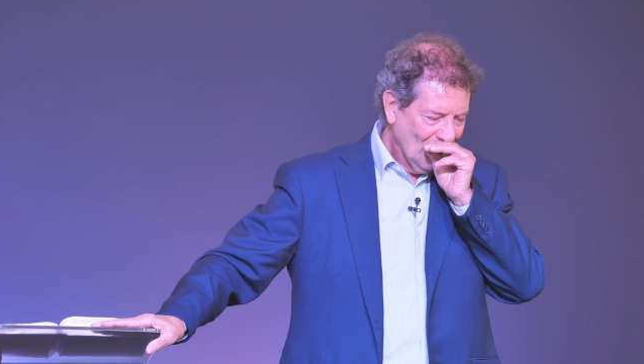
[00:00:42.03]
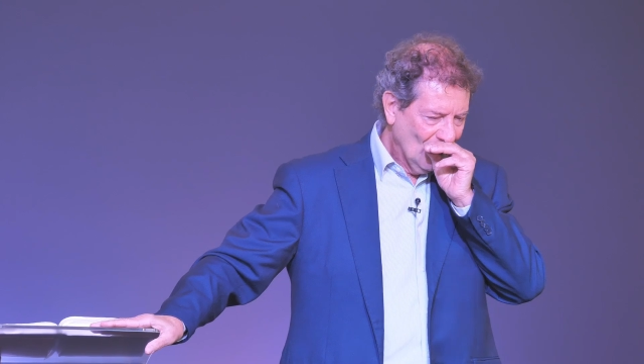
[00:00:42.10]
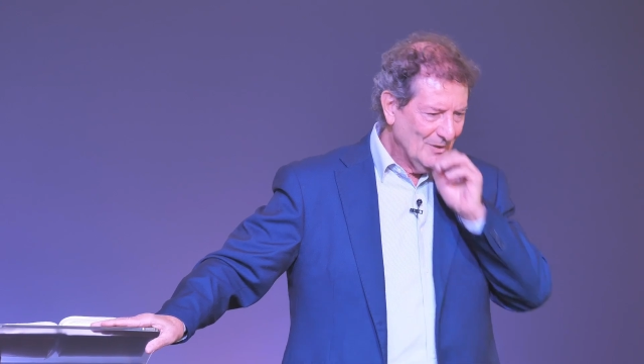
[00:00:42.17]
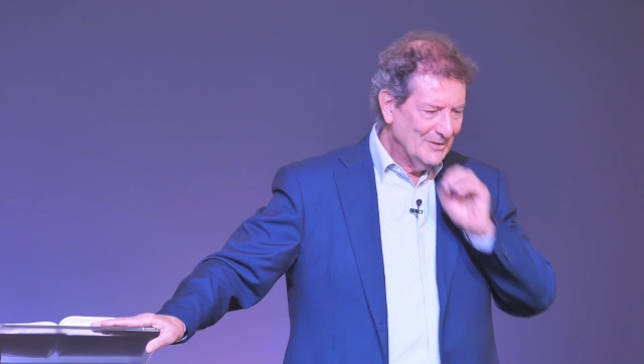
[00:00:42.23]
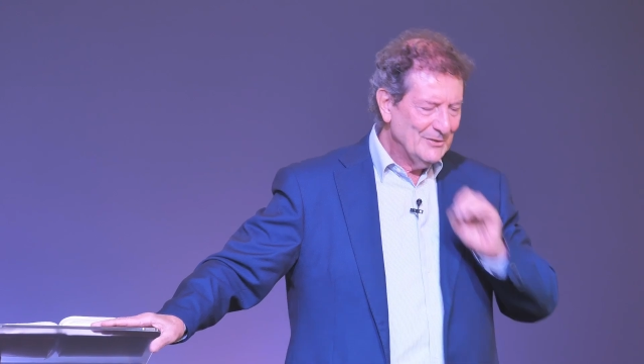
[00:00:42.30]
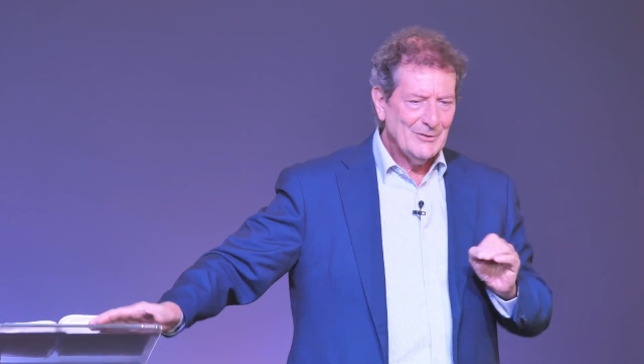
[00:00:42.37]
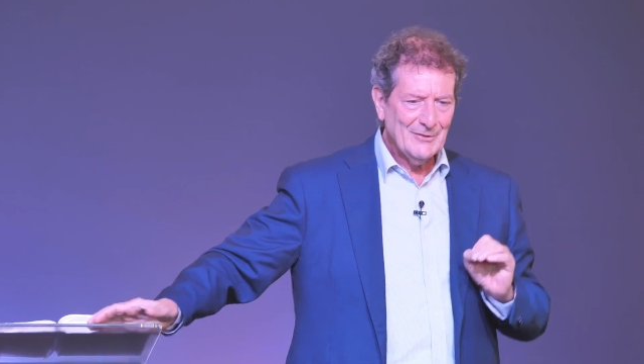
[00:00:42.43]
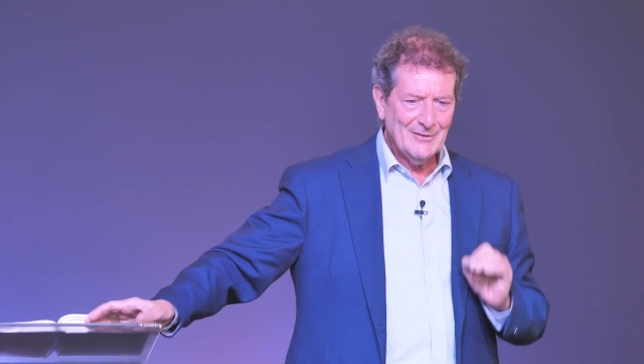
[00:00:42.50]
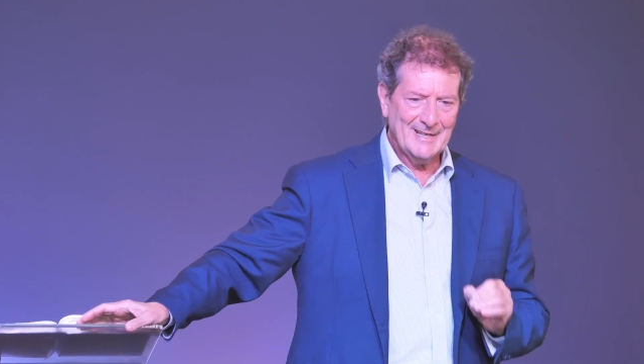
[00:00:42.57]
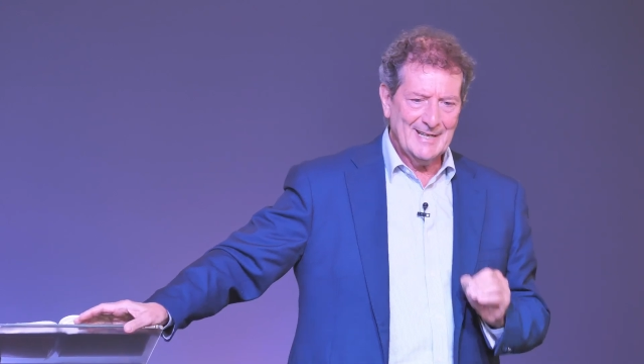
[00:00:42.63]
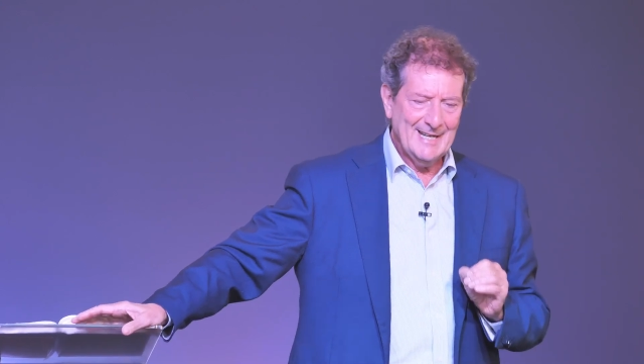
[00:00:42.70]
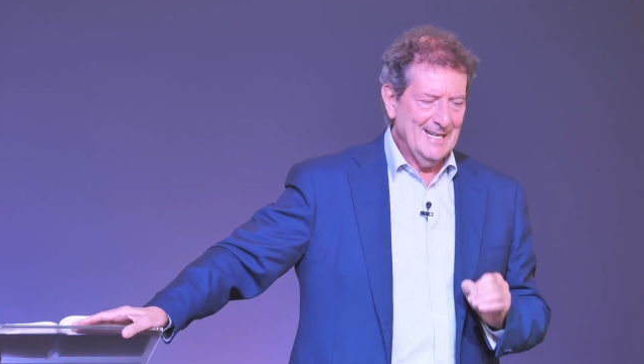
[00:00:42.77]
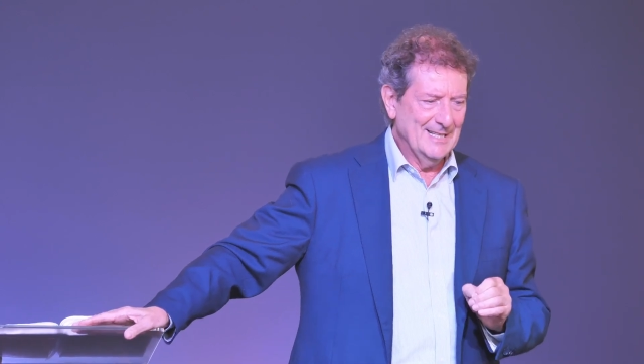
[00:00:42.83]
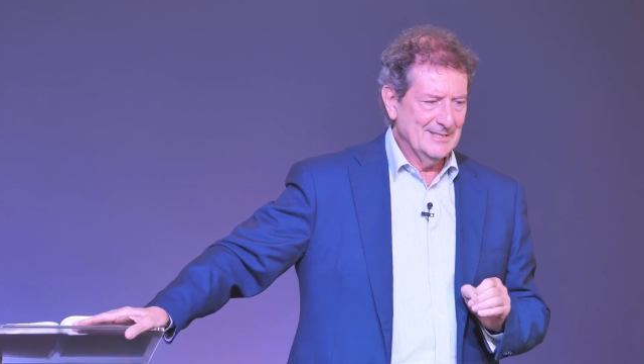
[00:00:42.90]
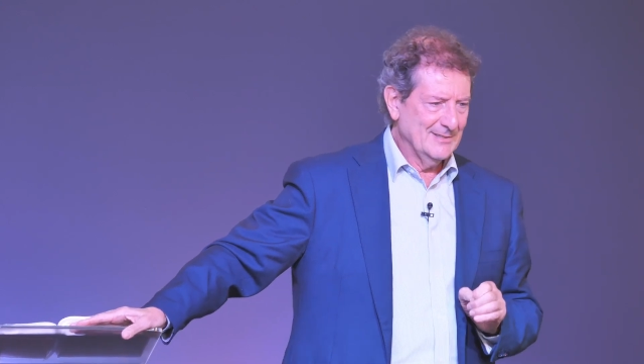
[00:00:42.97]
quando ero
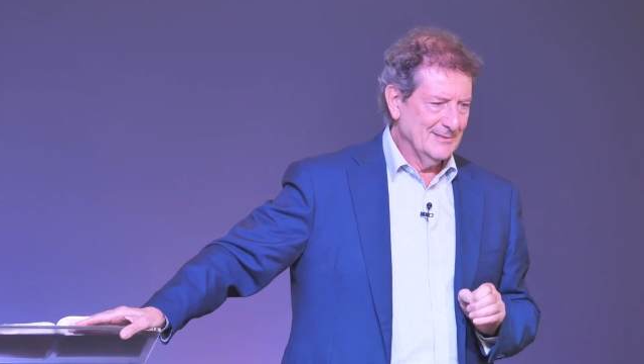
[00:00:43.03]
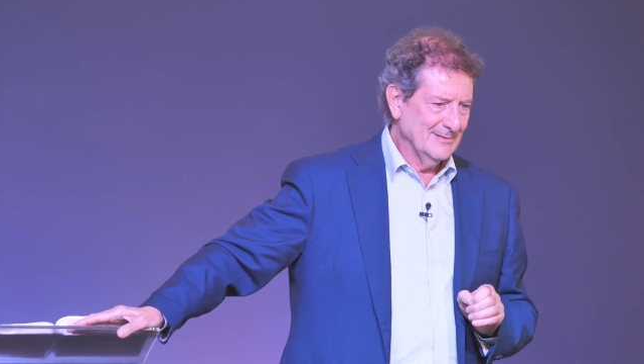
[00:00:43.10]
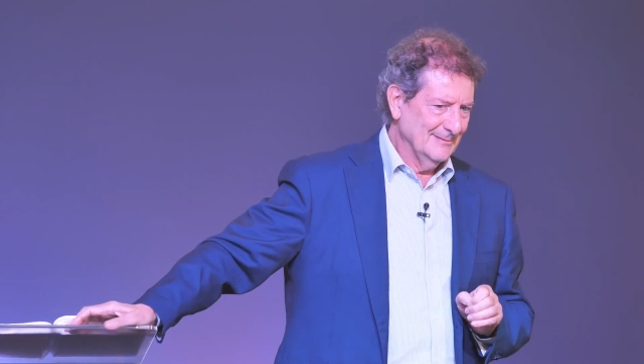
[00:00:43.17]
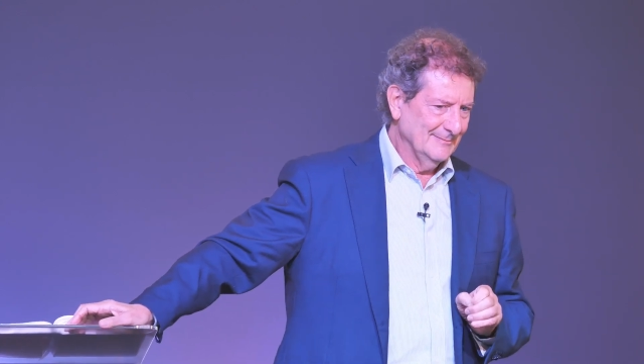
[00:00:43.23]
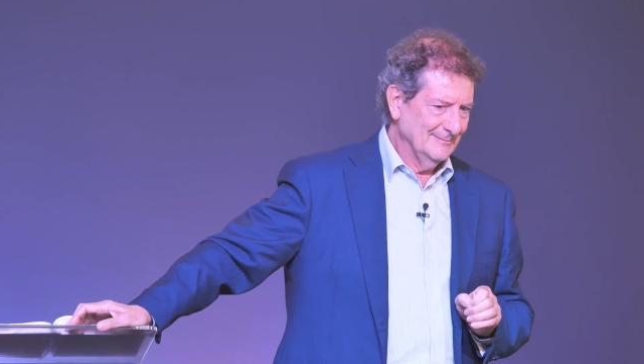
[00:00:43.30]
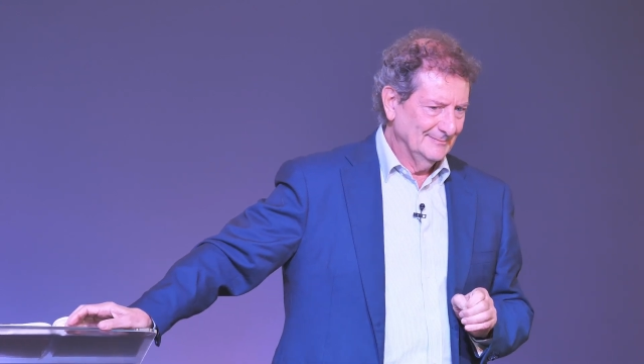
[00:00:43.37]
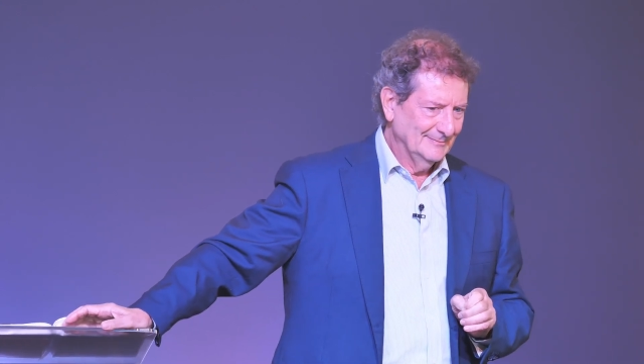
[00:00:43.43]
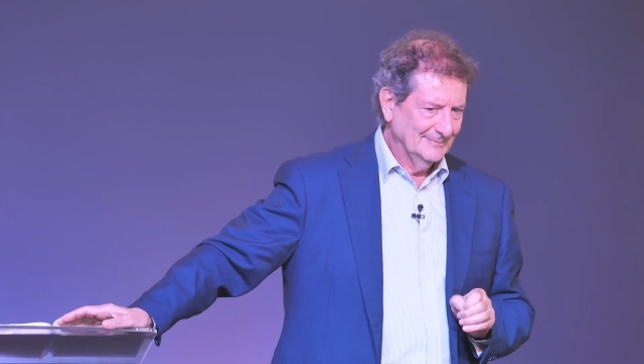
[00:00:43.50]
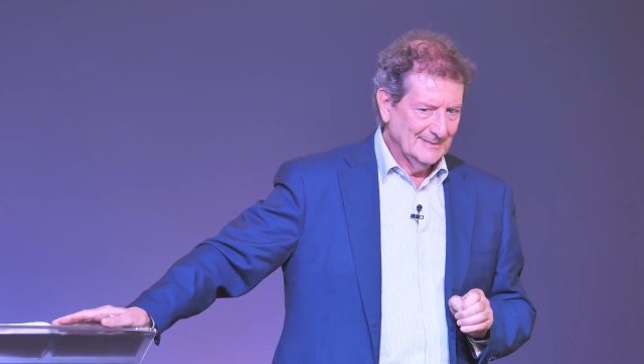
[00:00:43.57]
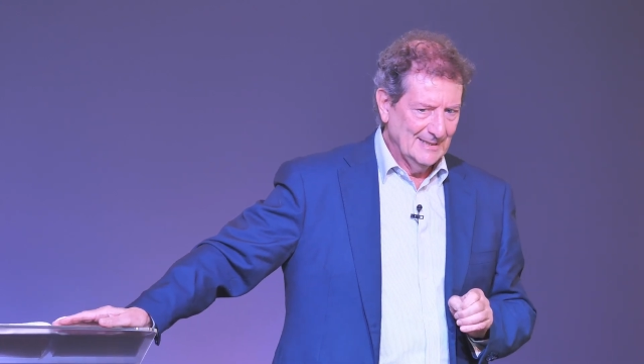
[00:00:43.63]
ragazzo